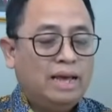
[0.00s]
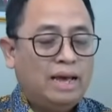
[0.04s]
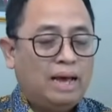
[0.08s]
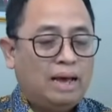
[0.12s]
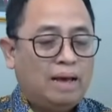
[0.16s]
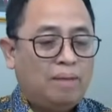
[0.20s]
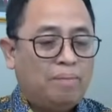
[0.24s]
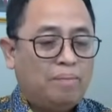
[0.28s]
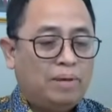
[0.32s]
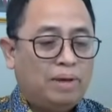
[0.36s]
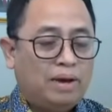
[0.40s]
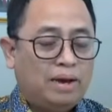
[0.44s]

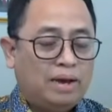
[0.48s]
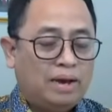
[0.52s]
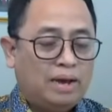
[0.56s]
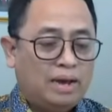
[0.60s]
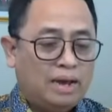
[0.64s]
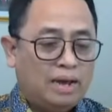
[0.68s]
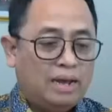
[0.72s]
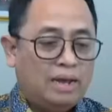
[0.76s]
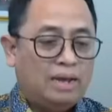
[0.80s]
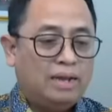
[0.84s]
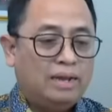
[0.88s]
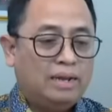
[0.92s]

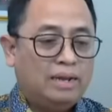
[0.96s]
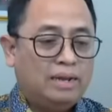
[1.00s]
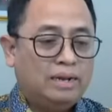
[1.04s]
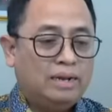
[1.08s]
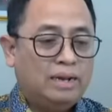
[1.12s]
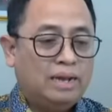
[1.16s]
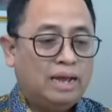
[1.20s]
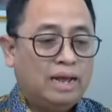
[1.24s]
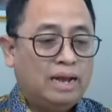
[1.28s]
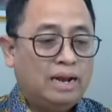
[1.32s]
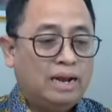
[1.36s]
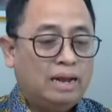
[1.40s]
apakah
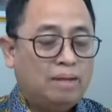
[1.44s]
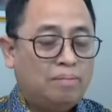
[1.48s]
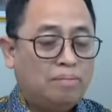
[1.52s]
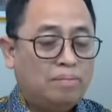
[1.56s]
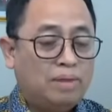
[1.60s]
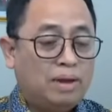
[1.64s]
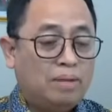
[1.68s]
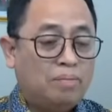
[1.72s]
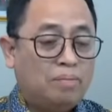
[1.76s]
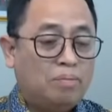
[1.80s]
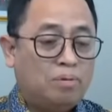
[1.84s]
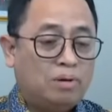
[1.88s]
dalam
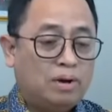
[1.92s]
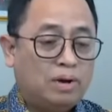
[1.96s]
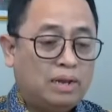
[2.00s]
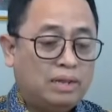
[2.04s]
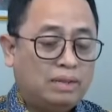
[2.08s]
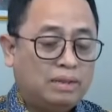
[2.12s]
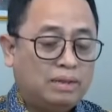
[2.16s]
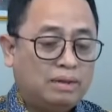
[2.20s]
laporan